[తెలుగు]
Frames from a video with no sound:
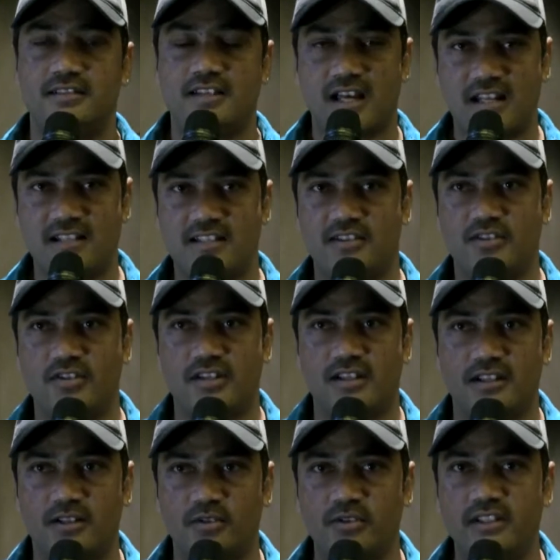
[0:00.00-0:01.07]
చాలా
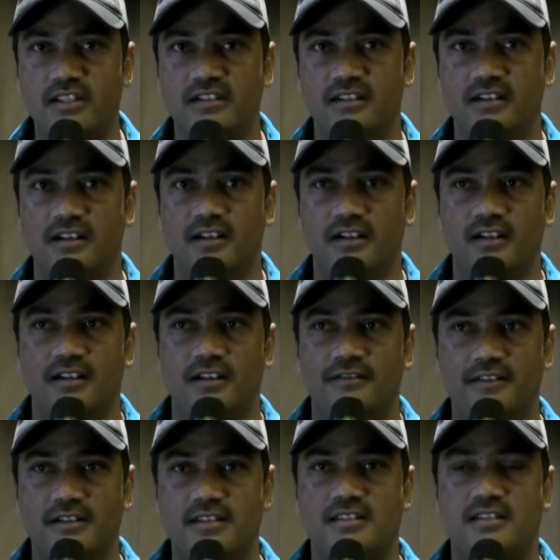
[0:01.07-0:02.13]
సంతోషంగా ఉంది
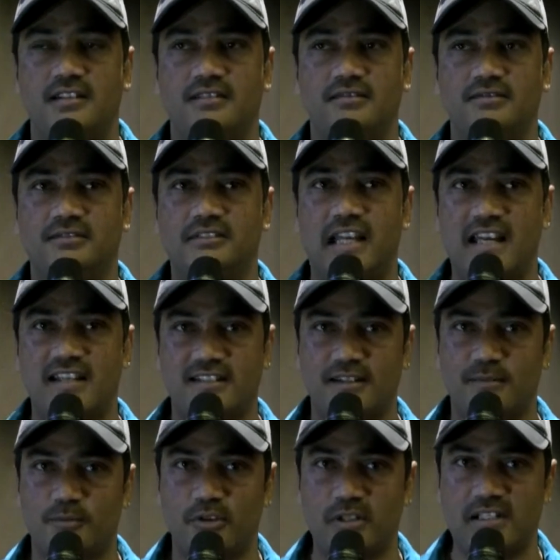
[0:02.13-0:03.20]
ఫస్ట్ నేను థ్యాంక్స్
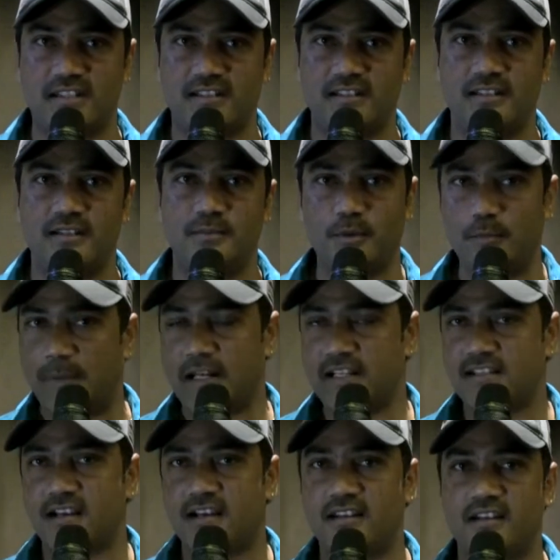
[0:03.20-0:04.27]
చెప్పుకోవాల్సింది పుప్పాల
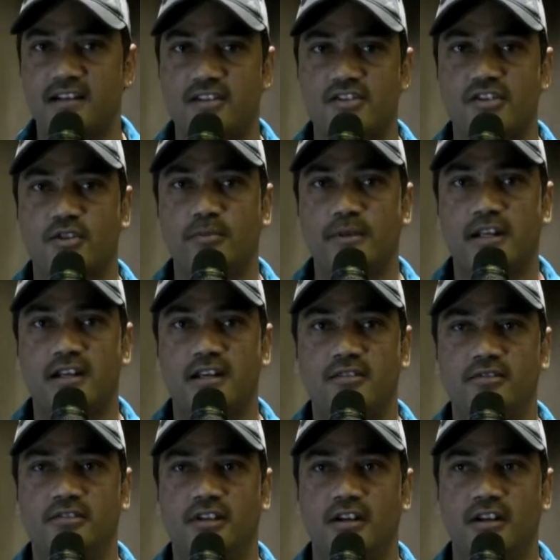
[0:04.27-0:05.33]
సాగరిక కృష్ణకుమార్ గారు
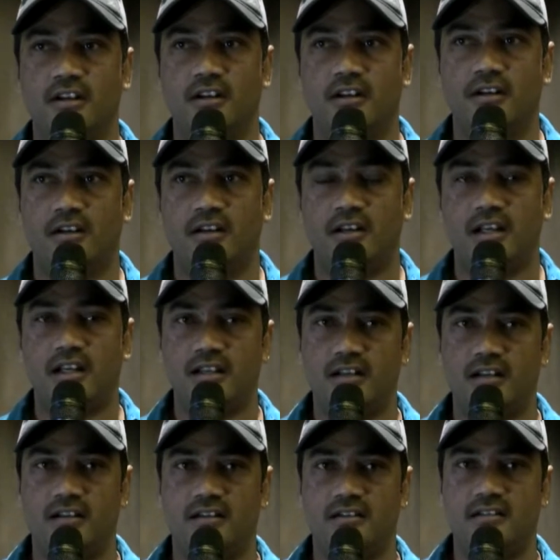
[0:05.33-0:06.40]
ఆయన
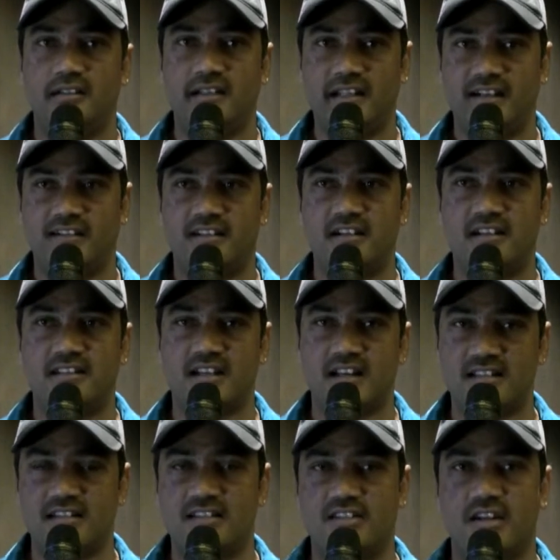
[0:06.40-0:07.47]
డైరెక్టర్గా
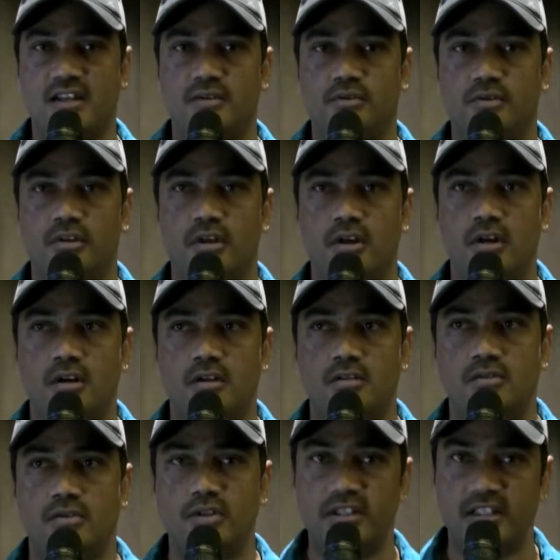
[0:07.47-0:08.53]
ఛాన్స్ ఇచ్చారు
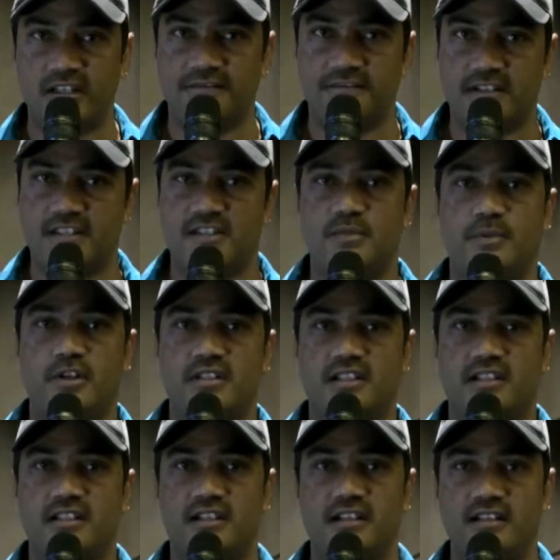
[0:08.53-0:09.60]
సో ఇది నా ఫస్ట్
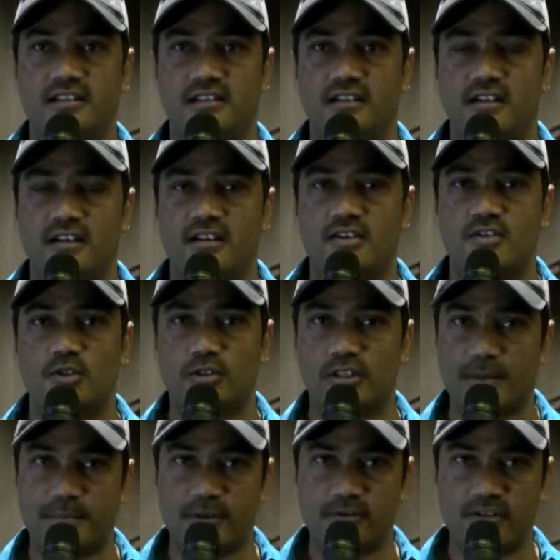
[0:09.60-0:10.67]
ప్రాజెక్ట్ అండి సో
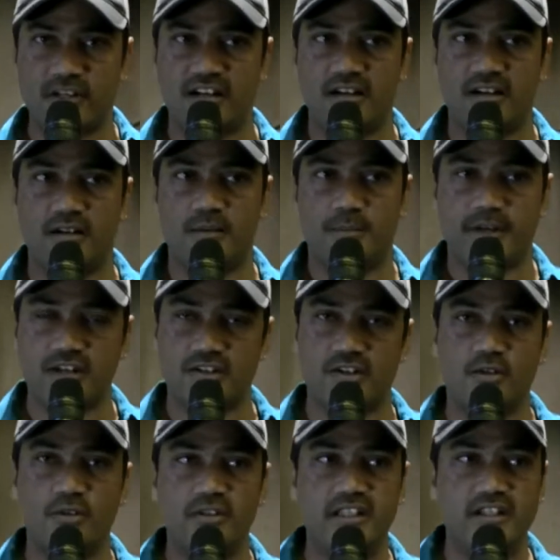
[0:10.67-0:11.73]
తప్పకుండా
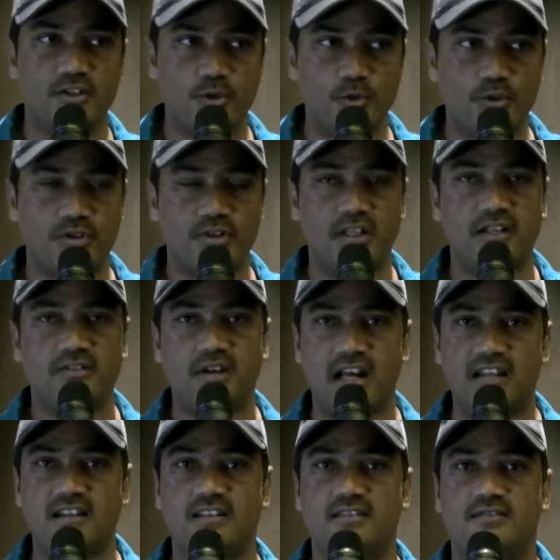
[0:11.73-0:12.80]
ప్రేక్షకులు దీన్ని చూస్తున్నారు
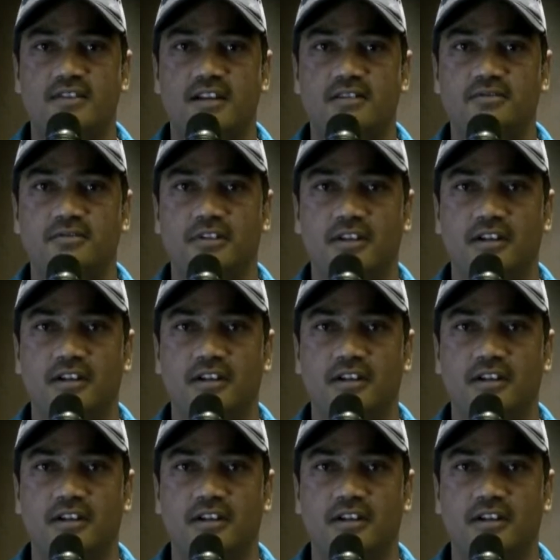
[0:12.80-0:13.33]
ఆదరిస్తున్నారు